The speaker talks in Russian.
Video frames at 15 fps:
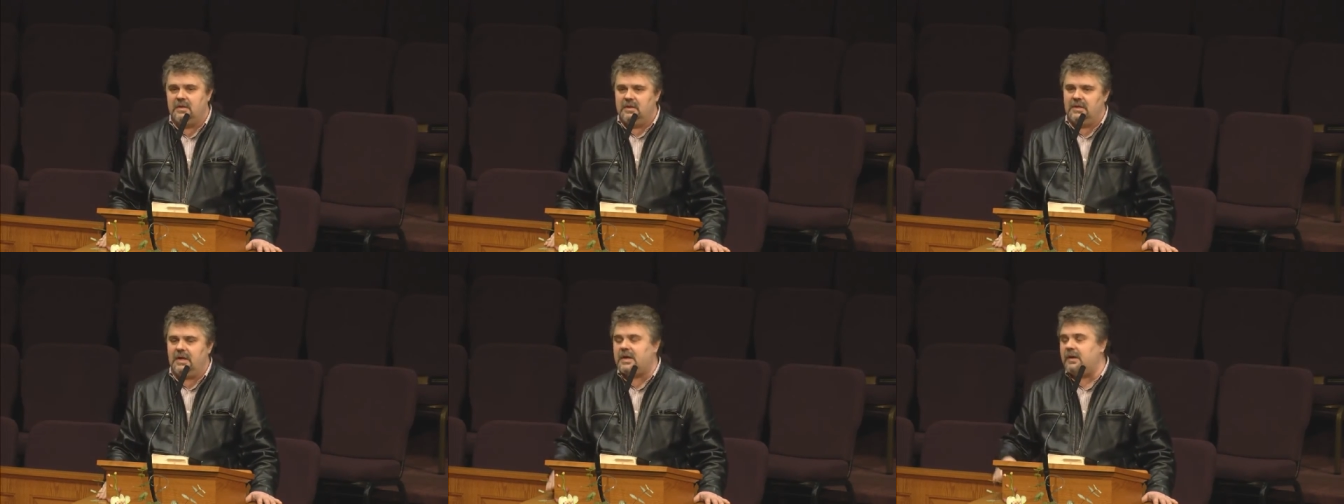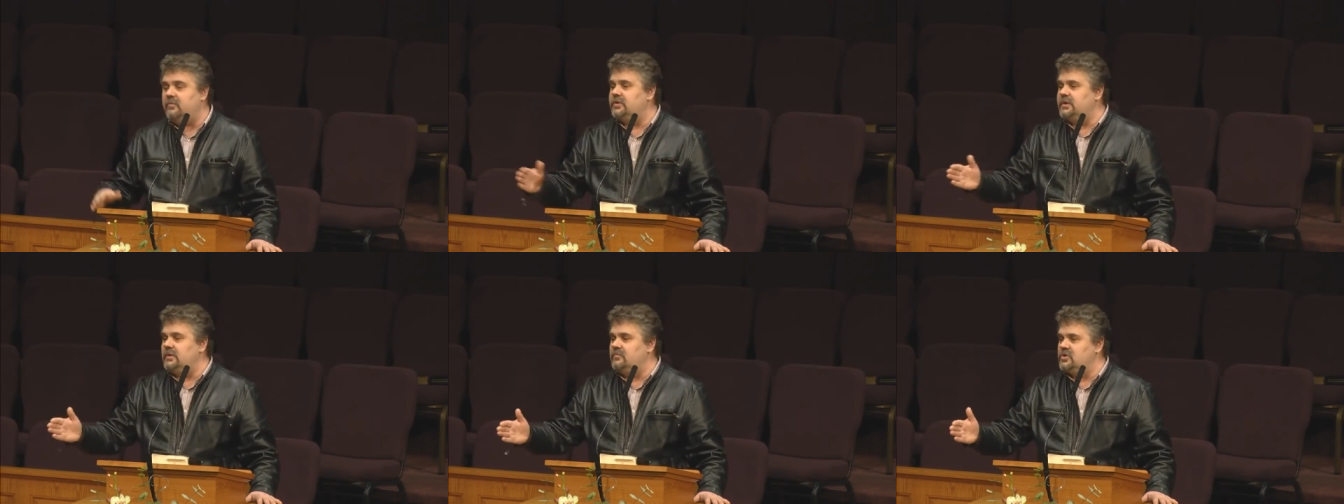Для
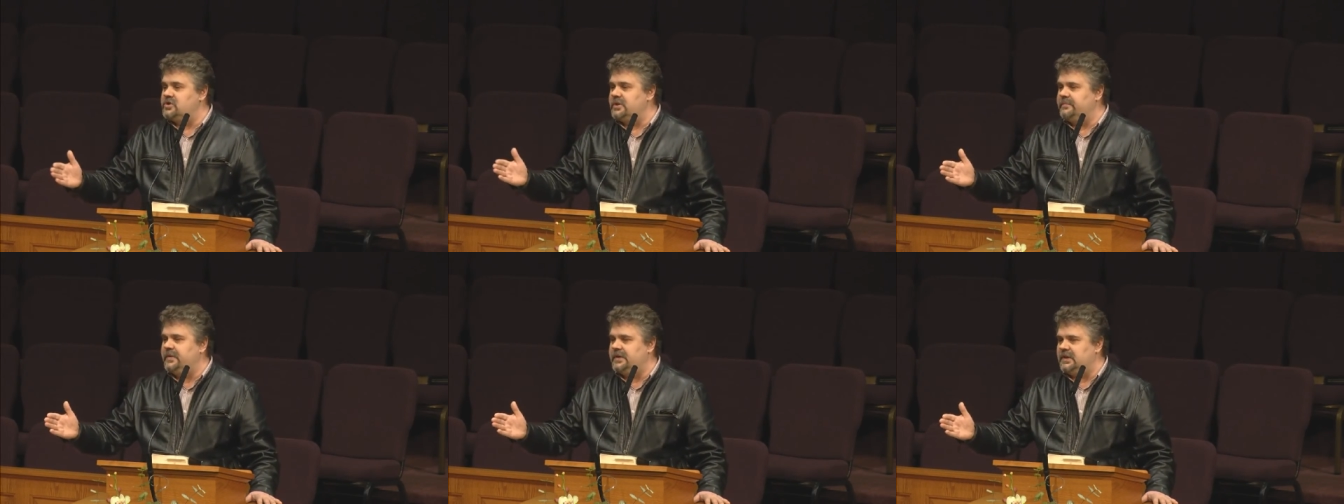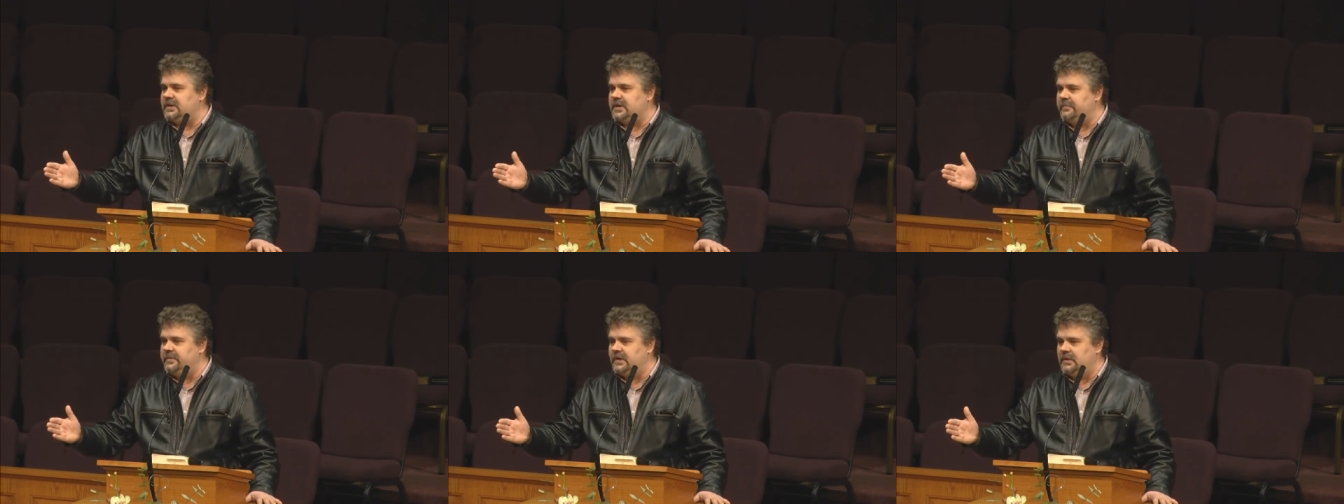кого-то, может быть,
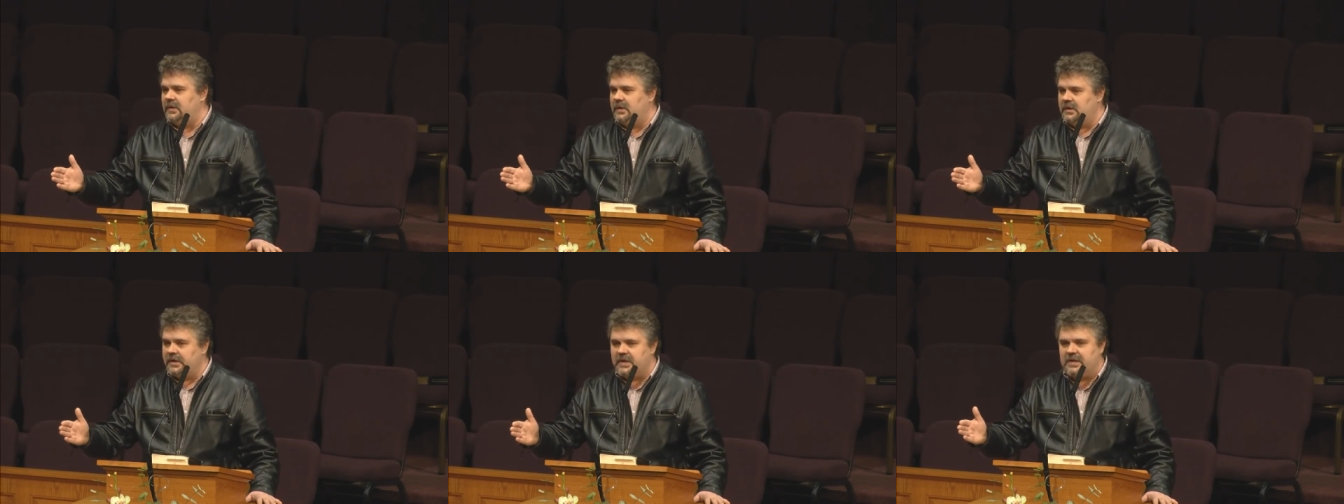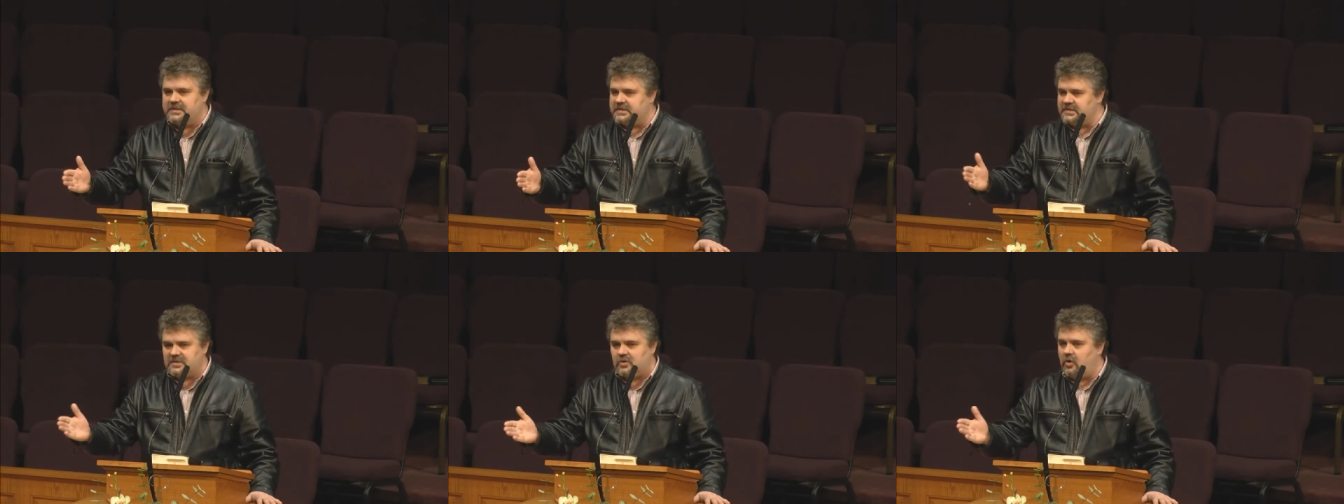это был
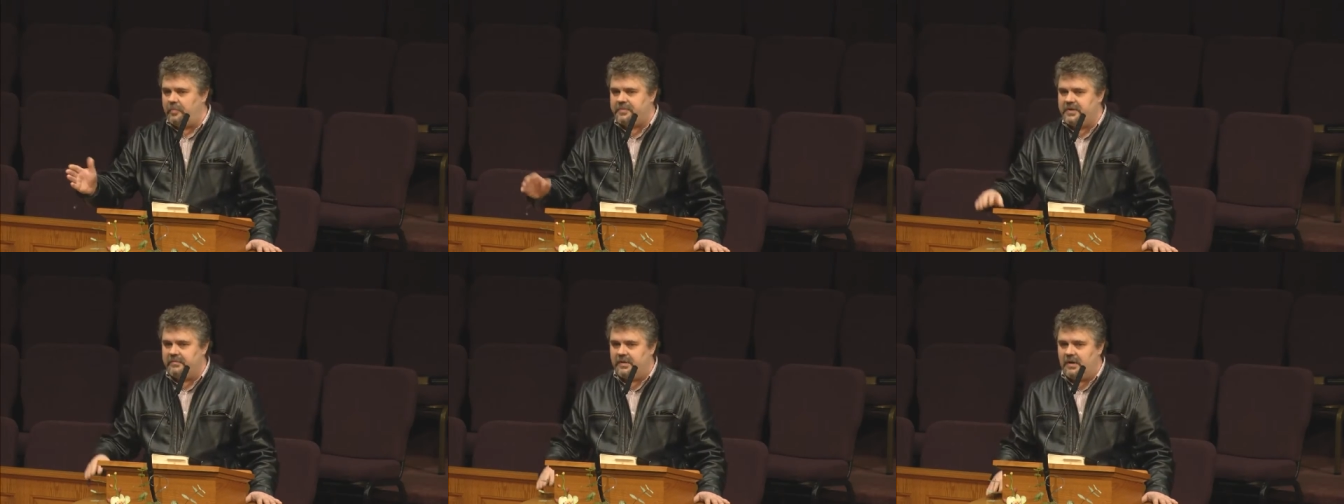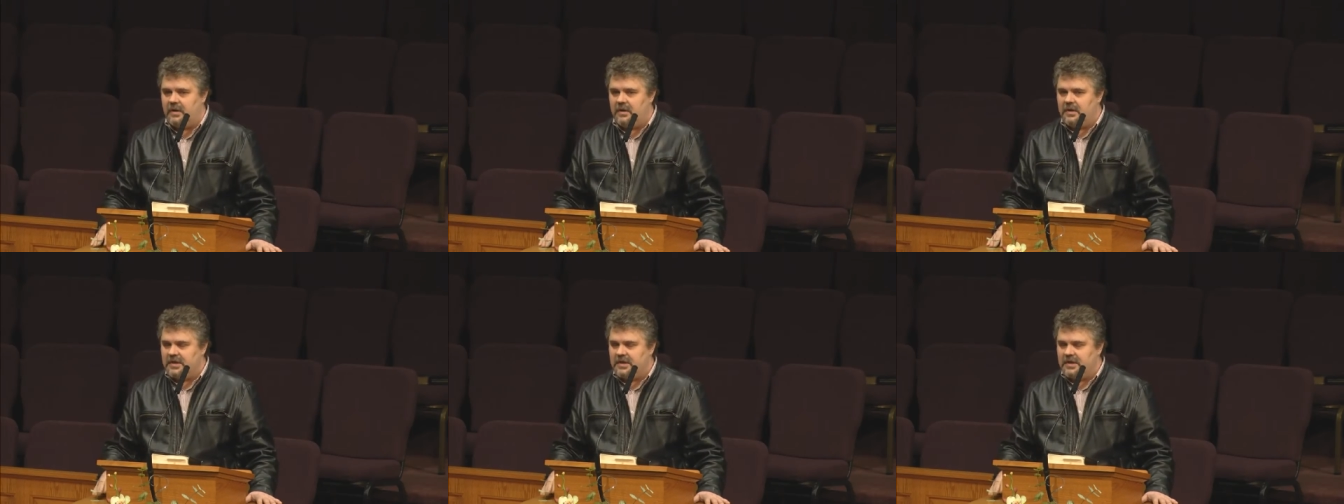Грыц из Хопнева.